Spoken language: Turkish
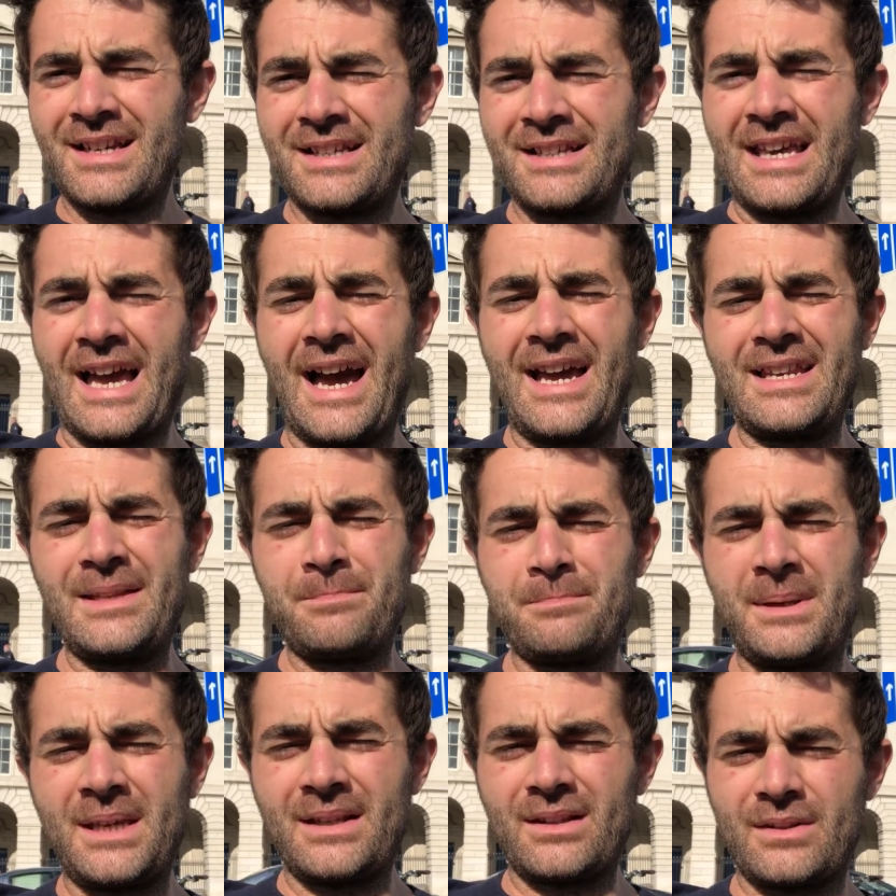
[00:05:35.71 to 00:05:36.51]
Yani
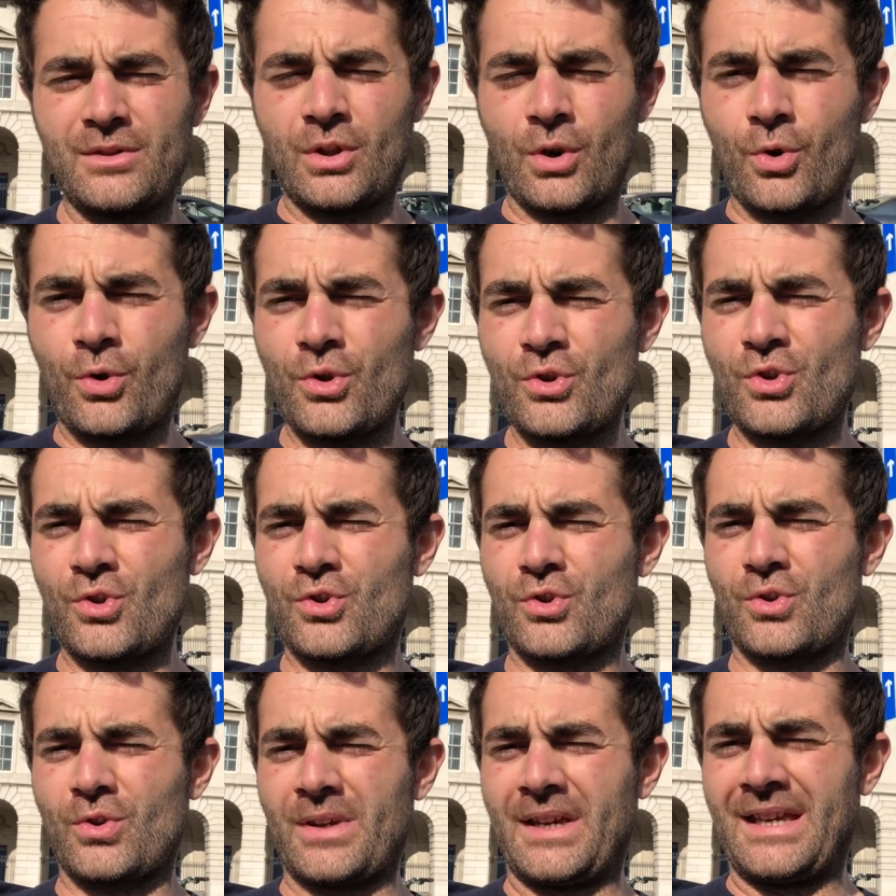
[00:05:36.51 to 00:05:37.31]

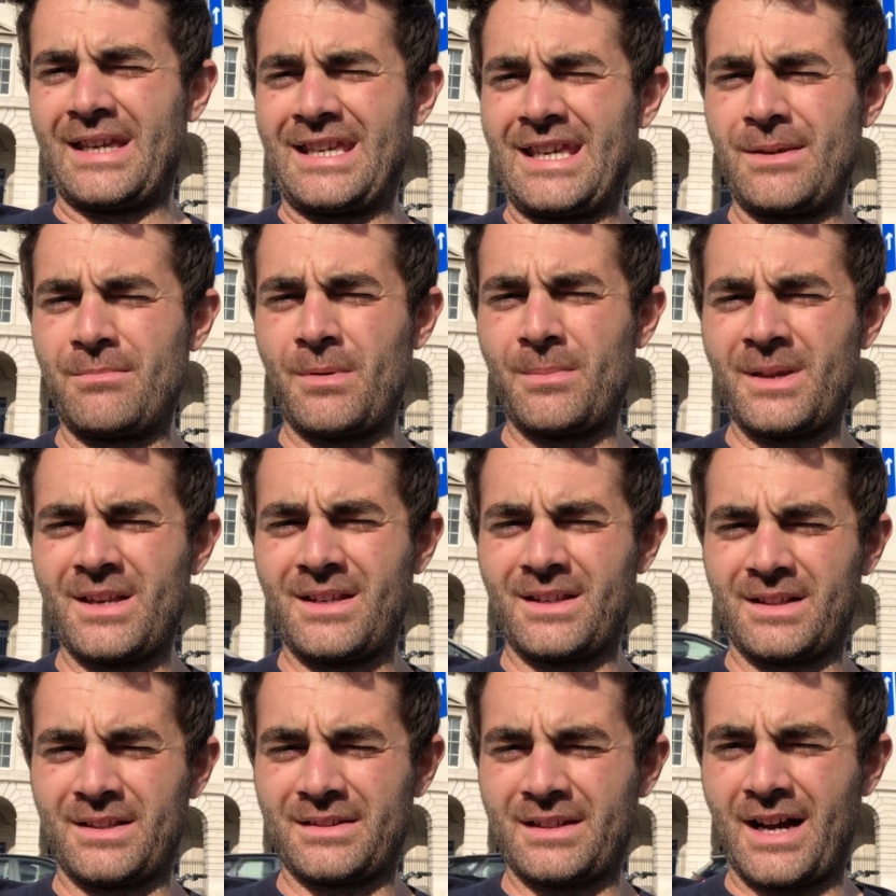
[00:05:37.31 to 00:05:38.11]
1921 e,
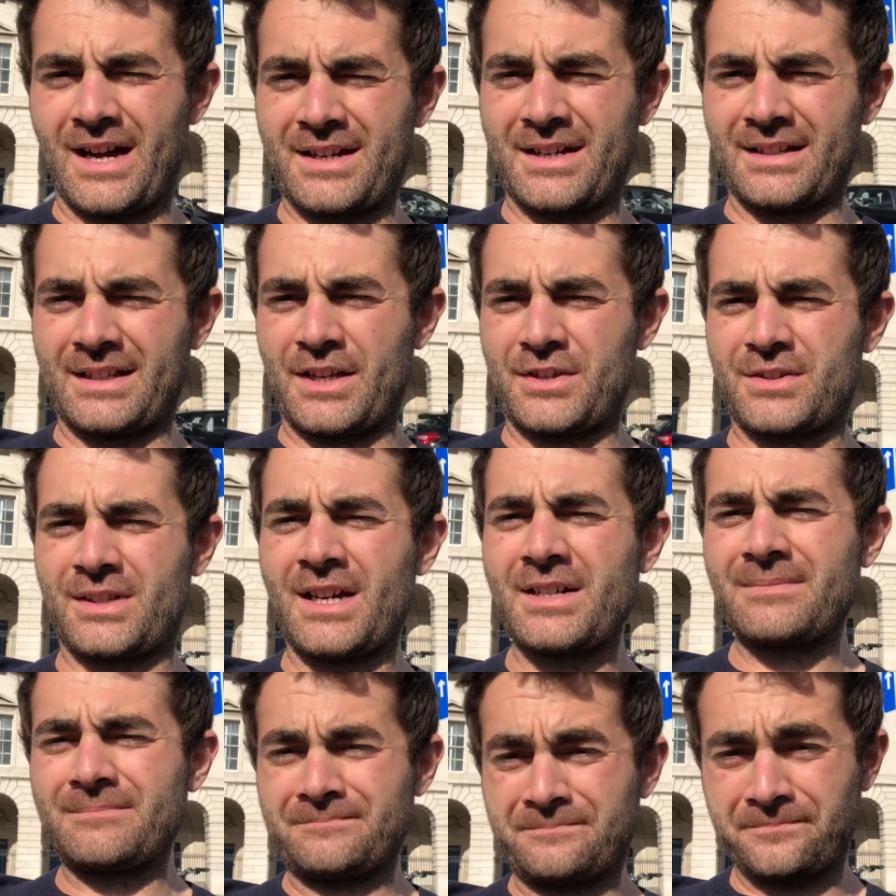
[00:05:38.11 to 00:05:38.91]
yılında
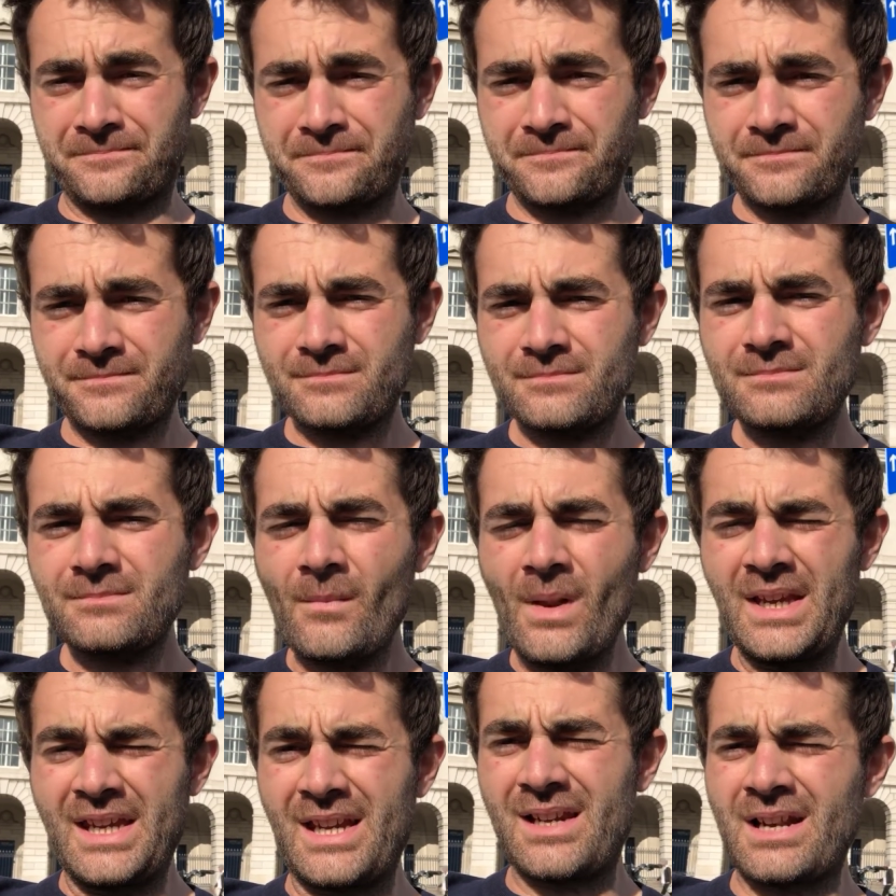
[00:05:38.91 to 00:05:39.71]
arkadaşlar
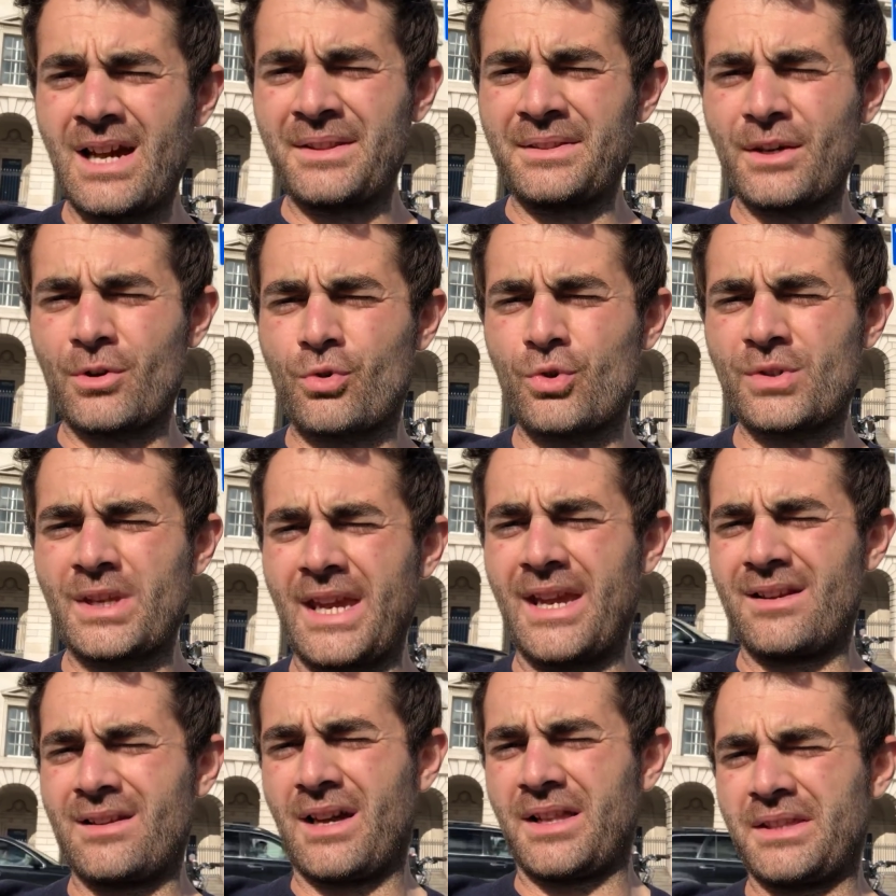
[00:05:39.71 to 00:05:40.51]
İrlanda,
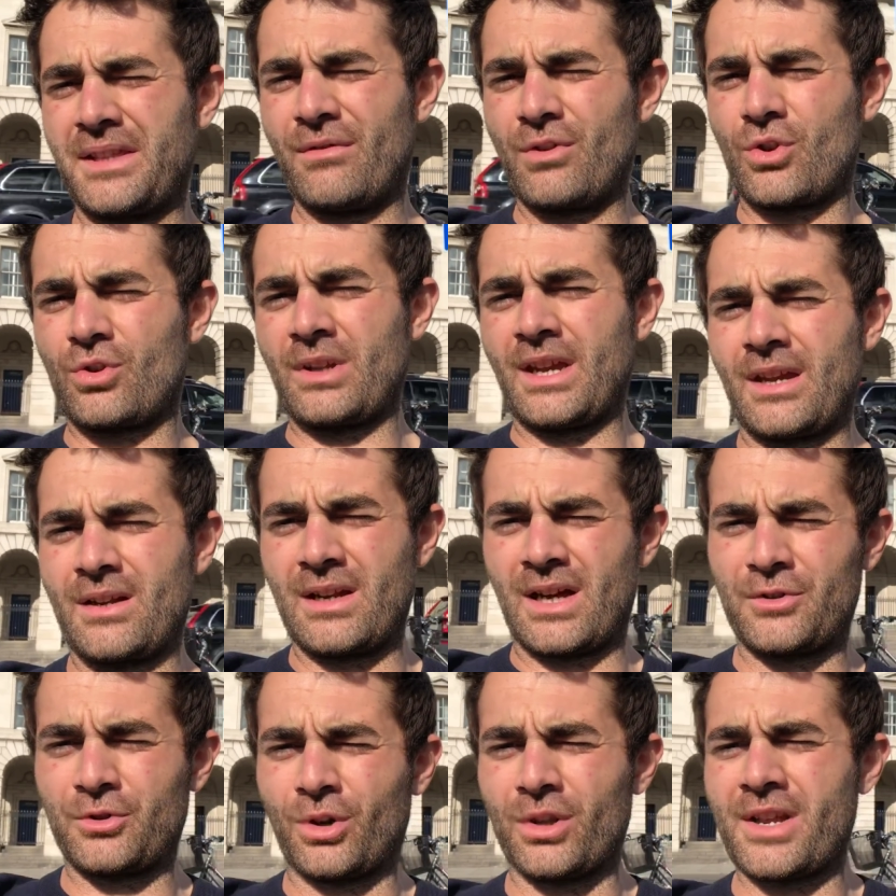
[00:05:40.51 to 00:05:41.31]
Kuzey İrlanda ve Güney
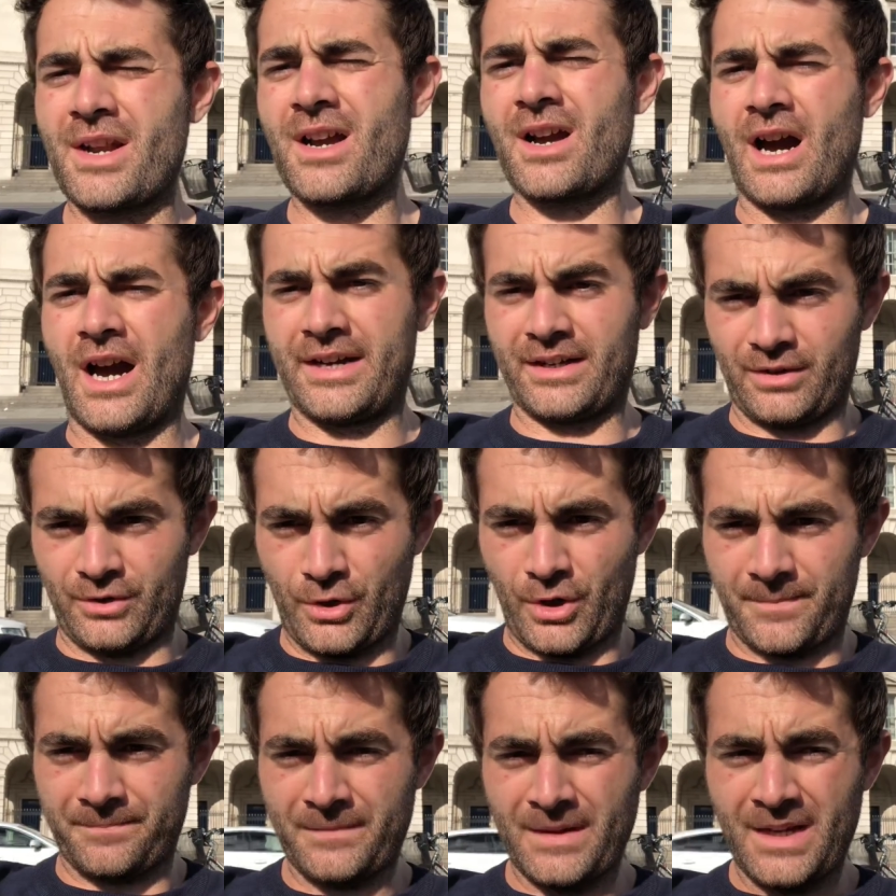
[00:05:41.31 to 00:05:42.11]
İrlanda olarak
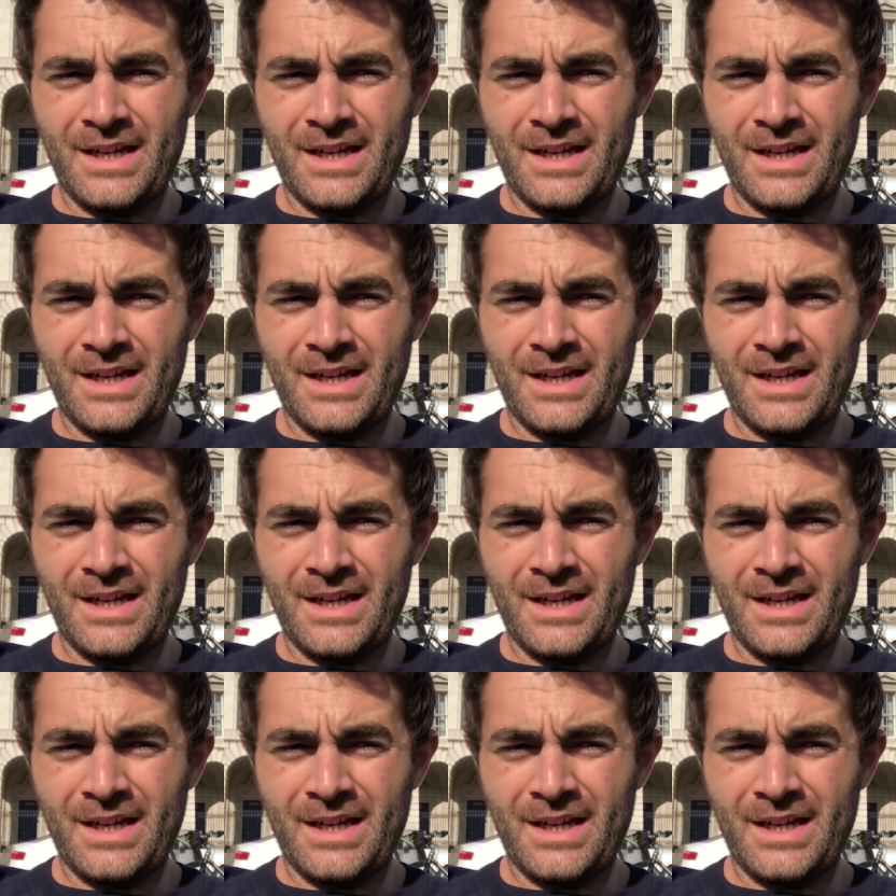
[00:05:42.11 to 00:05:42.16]
ayrılıyor.